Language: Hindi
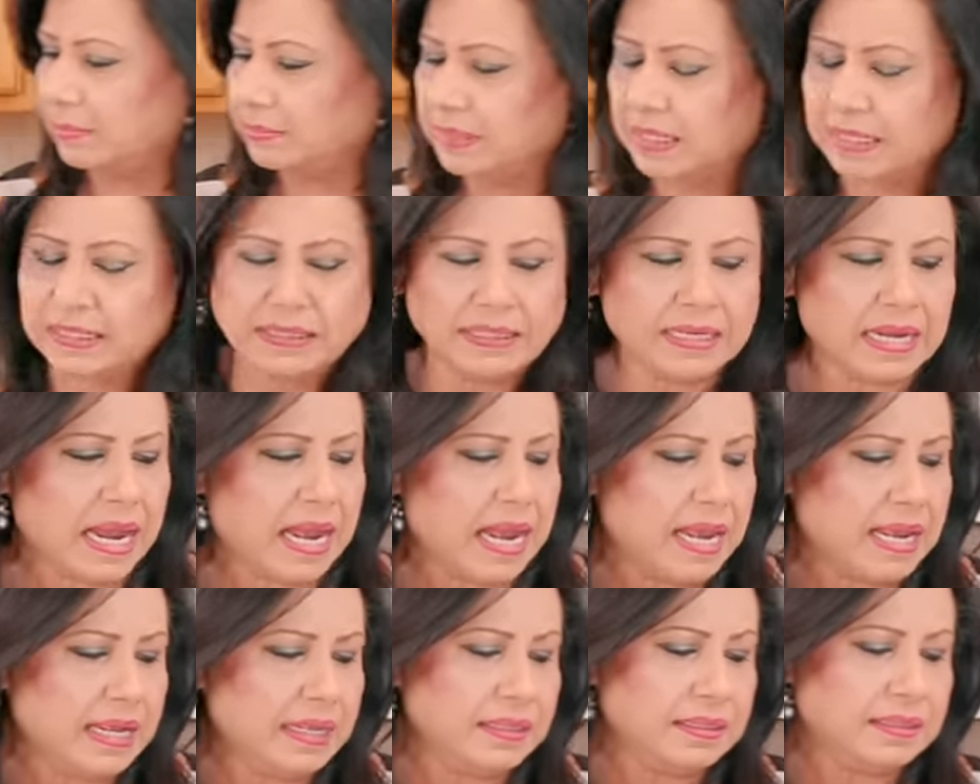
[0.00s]
हमने लिया
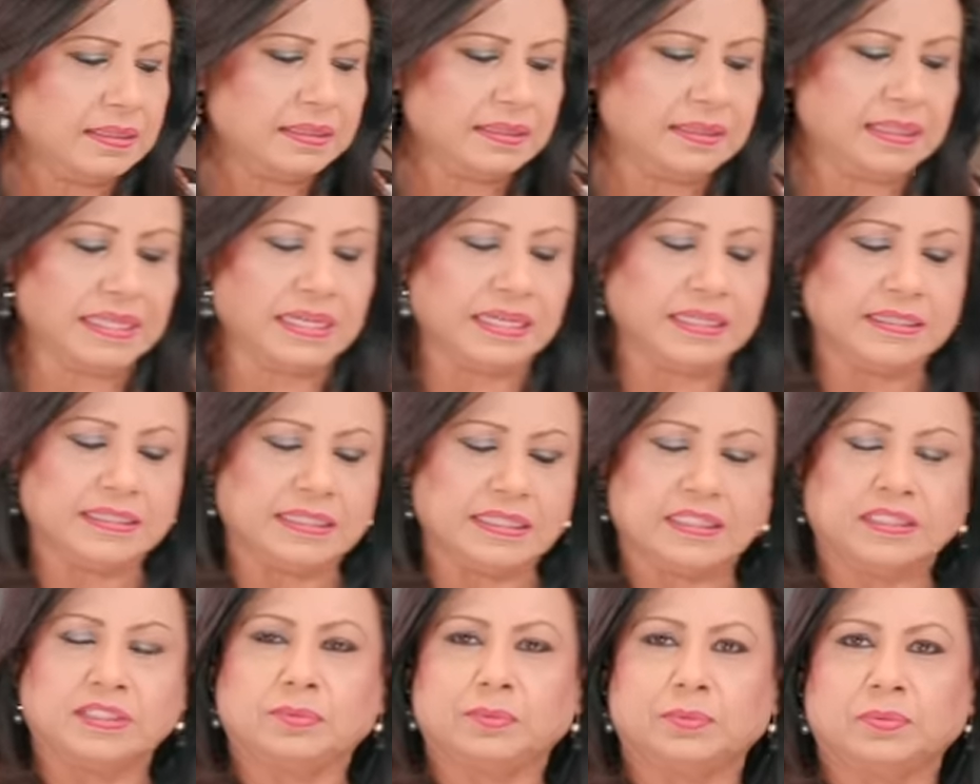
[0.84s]
है तीन
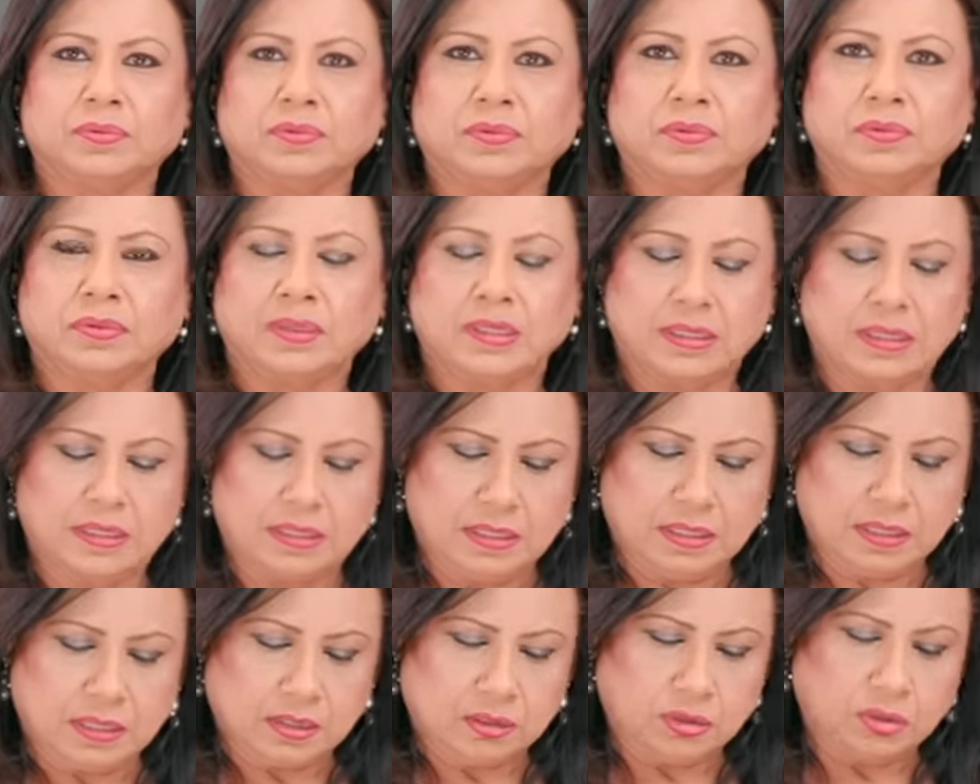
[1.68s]
टीस्पून
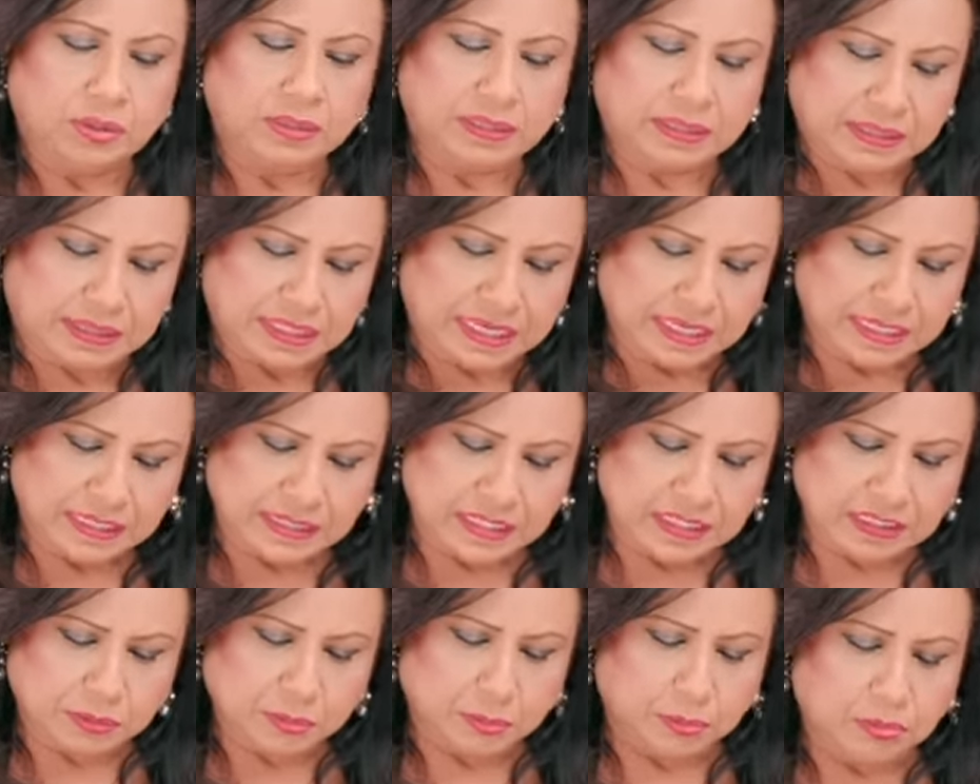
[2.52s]
तो ये तीन
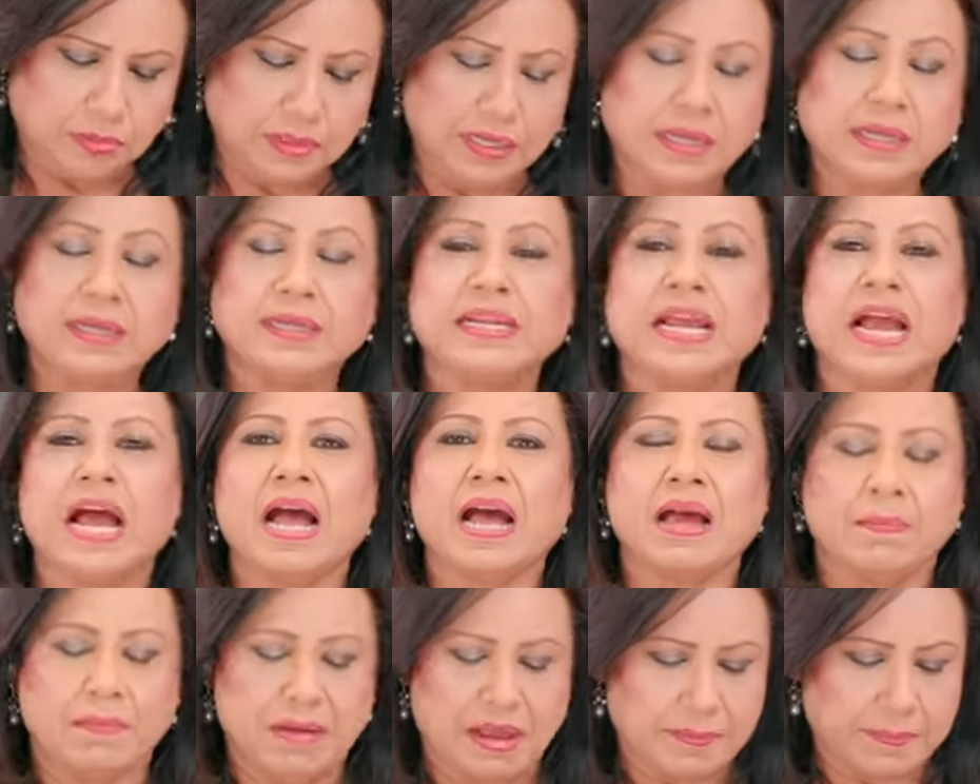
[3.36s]
टीस्पून है यहाँ
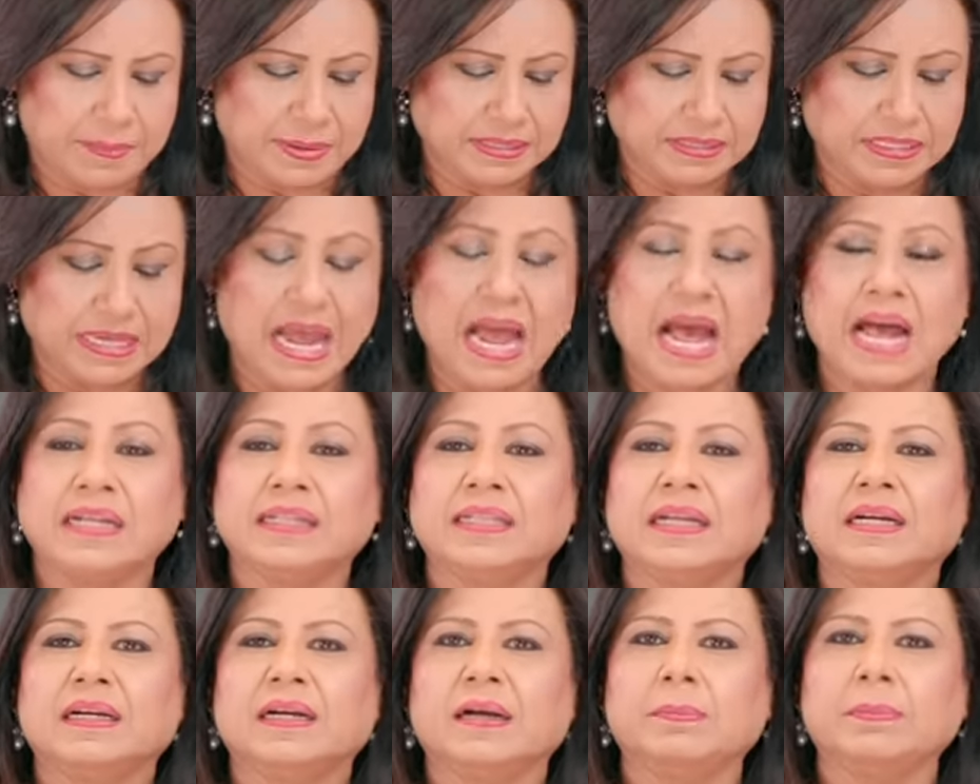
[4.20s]
हमारे पास है
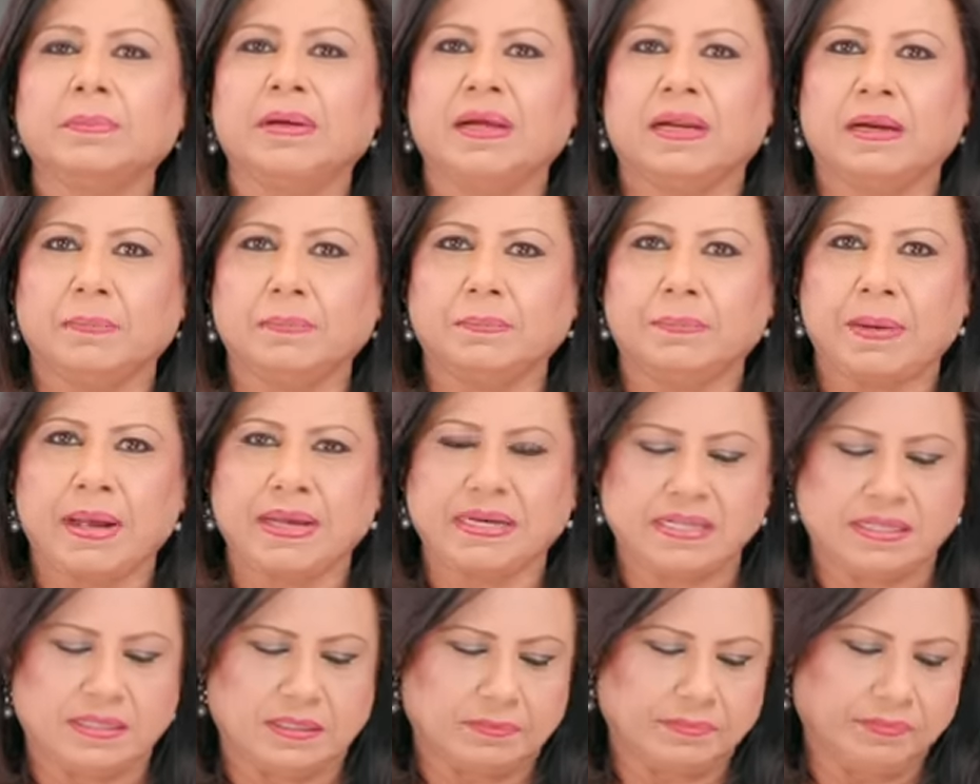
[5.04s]
आधा कप गर्म
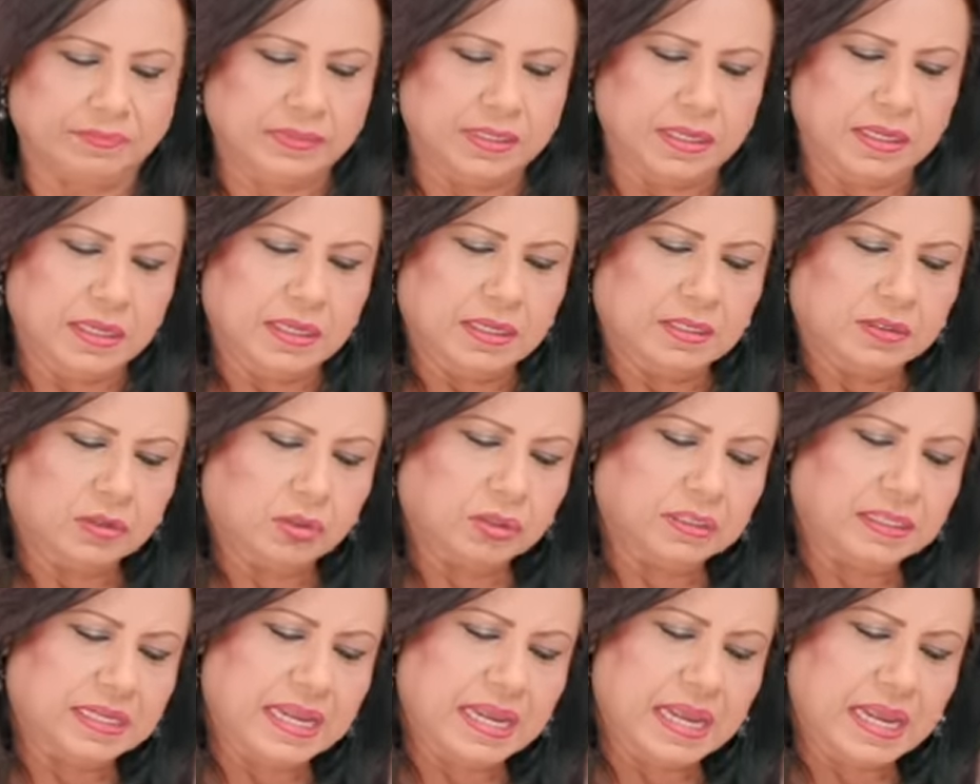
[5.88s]
पानी तो
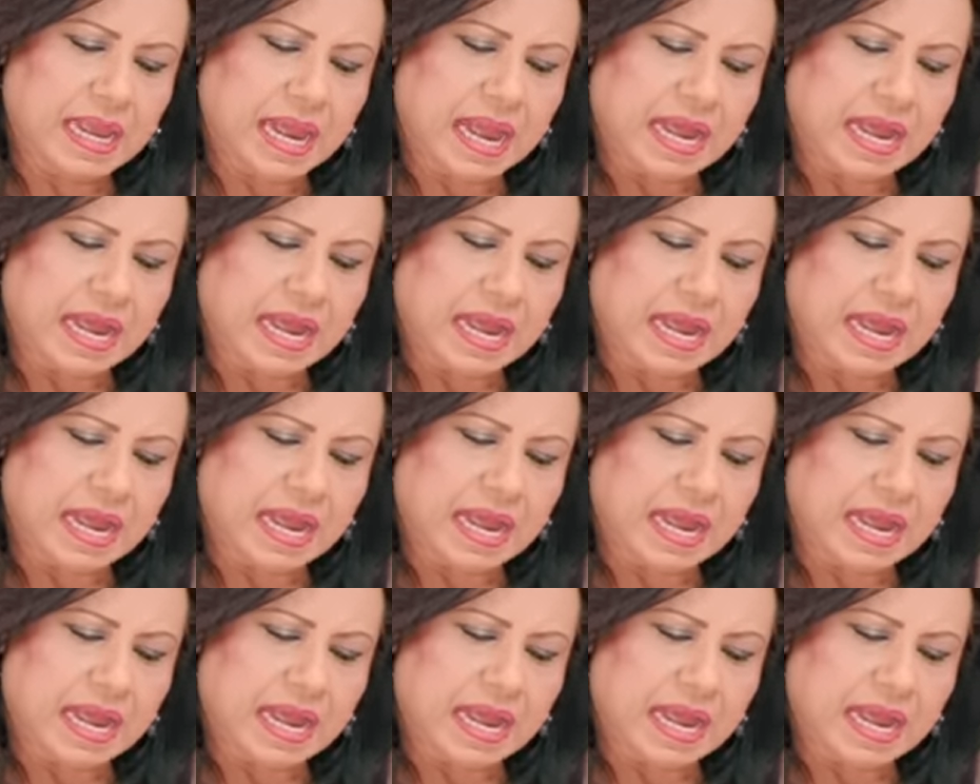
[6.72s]
ये